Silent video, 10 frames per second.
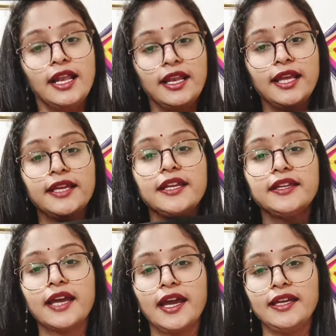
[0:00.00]
लेकिन
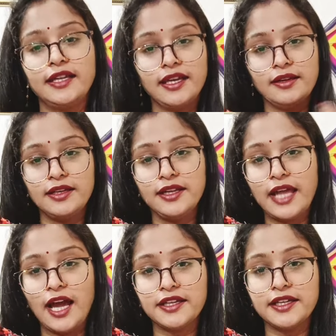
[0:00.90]
क्या है ये ये
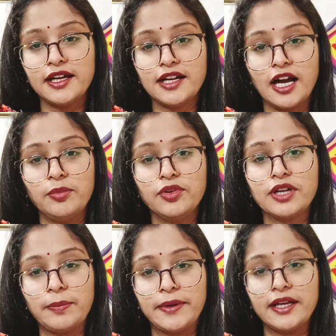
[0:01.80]
धागे का काम और
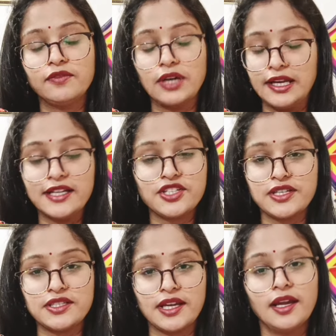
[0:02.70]
कपड़ा कलर
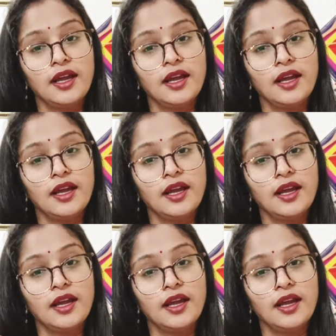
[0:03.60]
चेंज है